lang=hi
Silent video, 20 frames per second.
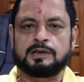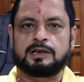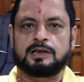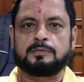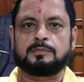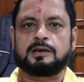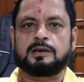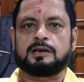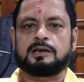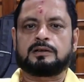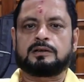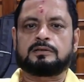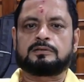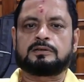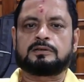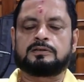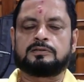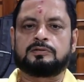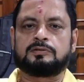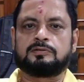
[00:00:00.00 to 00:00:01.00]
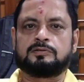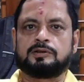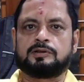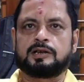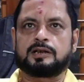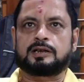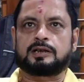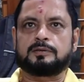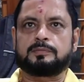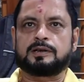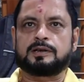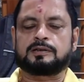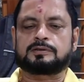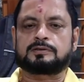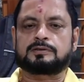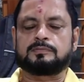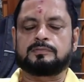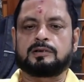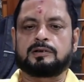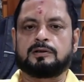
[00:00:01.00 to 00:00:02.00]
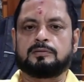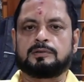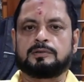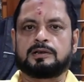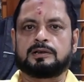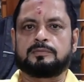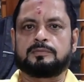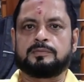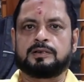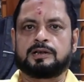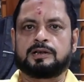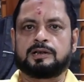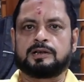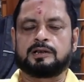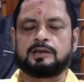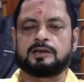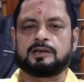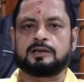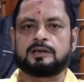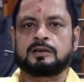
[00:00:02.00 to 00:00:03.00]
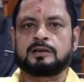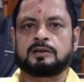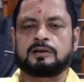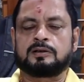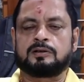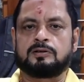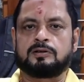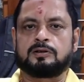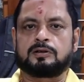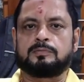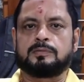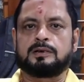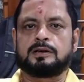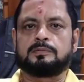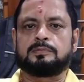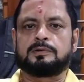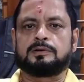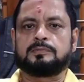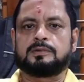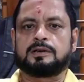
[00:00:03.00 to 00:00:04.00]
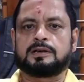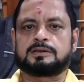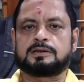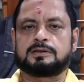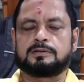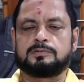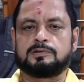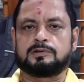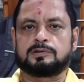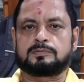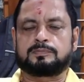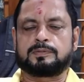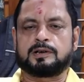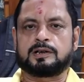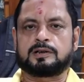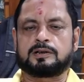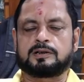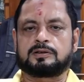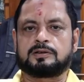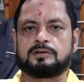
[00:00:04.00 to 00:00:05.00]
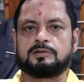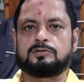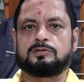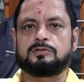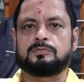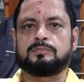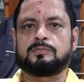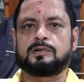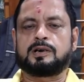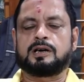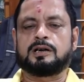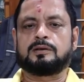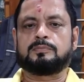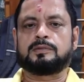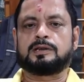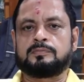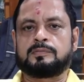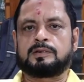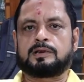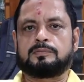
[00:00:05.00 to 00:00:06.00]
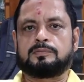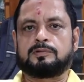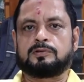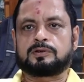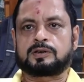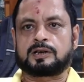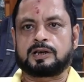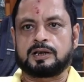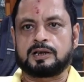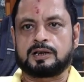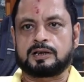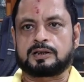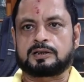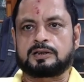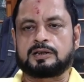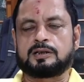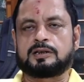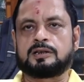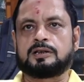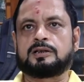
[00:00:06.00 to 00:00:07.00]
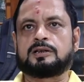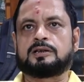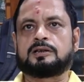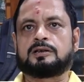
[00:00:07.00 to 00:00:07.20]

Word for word: मेरी माँ दुनिया की बेस्ट माँ है मेरे लिए और मैं अपनी माँ से बहुत प्यार करता हूँ माँ में मेरा बहुत ख्याल रखती थी